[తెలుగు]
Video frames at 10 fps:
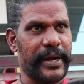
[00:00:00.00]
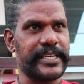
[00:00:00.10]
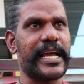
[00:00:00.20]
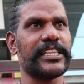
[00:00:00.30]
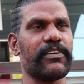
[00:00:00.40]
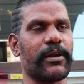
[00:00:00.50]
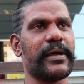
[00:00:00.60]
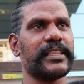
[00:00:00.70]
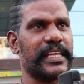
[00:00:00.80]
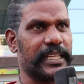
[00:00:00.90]
ప్రశాంత్
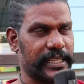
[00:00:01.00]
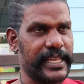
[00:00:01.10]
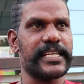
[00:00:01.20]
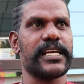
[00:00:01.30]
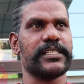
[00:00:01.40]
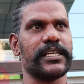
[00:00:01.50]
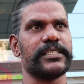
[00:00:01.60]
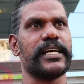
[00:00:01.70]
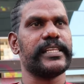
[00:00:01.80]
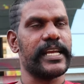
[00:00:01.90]
వర్మ అంతే తేజ
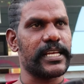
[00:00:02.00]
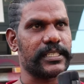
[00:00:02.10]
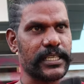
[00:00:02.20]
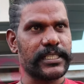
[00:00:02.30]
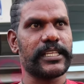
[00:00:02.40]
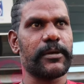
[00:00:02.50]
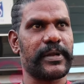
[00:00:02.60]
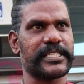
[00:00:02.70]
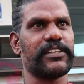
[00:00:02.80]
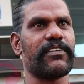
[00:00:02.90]
సజ్జా తేజ సజ్జా అంతే
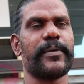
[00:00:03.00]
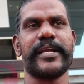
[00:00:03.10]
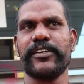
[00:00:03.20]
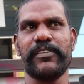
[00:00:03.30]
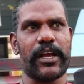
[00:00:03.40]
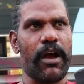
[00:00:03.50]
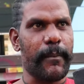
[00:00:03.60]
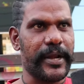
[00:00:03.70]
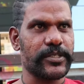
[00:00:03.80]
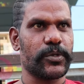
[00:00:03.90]
ప్రశాంత్ వర్మ నెట్ వీళ్ళ
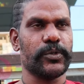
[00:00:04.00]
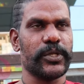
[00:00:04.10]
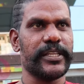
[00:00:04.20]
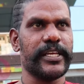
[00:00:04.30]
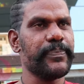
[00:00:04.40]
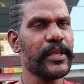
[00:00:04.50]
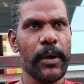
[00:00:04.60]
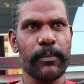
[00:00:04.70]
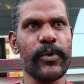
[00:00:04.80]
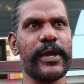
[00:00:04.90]
కాంబినేషన్ కుదిరింది
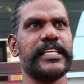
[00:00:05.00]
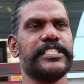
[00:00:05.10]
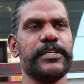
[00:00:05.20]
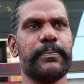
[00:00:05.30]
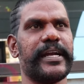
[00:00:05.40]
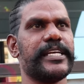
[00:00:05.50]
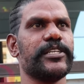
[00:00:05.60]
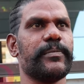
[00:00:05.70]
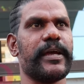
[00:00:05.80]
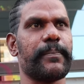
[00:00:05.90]
మూవీ అయితే ఇచ్చి
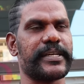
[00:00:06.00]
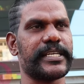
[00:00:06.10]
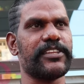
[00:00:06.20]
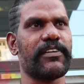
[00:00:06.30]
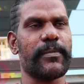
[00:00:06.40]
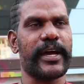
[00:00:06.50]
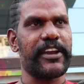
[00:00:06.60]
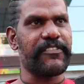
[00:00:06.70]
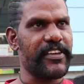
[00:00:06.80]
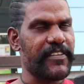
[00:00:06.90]
పడేసిన భయ ప్రశాంత్ వర్మ
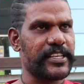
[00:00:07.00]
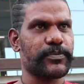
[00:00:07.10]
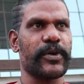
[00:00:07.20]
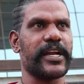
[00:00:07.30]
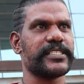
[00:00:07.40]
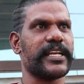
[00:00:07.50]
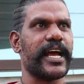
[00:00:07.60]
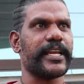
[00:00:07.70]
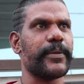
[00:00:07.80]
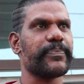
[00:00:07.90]
గారి వివేక్స్ ప్రొడక్షన్
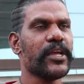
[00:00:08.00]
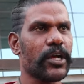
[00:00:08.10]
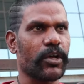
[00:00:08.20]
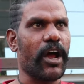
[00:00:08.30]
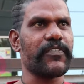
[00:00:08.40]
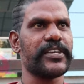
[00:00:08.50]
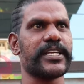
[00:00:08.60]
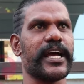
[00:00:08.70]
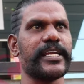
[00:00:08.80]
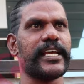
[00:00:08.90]
కానీ
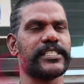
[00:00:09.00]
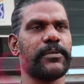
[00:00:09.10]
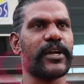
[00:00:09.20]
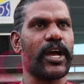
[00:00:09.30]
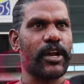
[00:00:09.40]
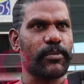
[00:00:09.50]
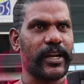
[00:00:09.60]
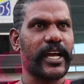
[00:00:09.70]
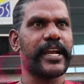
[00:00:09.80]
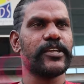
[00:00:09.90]
గ్రాఫిక్స్ కానీ అసలు మనకు
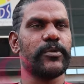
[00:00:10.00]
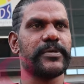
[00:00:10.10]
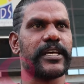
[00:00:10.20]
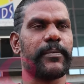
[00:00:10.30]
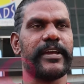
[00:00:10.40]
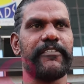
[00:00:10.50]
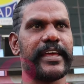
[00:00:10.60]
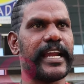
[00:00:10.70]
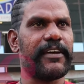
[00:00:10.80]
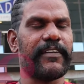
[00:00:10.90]
హనుమాన్ గారిని చూపిస్తారు భయ
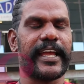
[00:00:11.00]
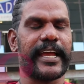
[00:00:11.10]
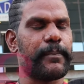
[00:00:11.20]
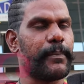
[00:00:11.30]
వేరే లెవెల్